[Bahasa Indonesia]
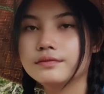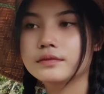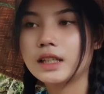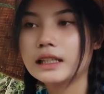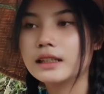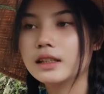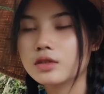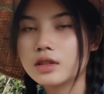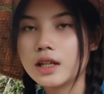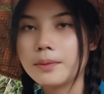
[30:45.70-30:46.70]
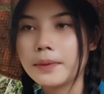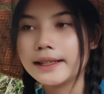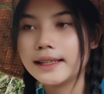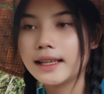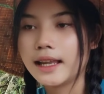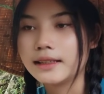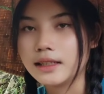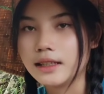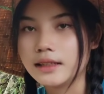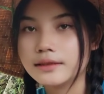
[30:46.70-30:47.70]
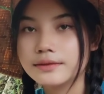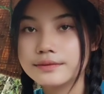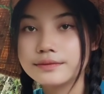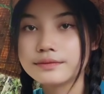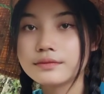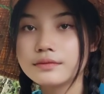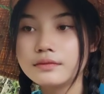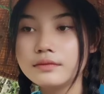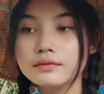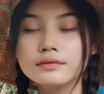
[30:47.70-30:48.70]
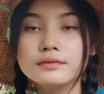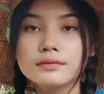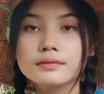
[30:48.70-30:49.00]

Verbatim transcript: Neng. tadi tuh sarapan ini ini neng mm.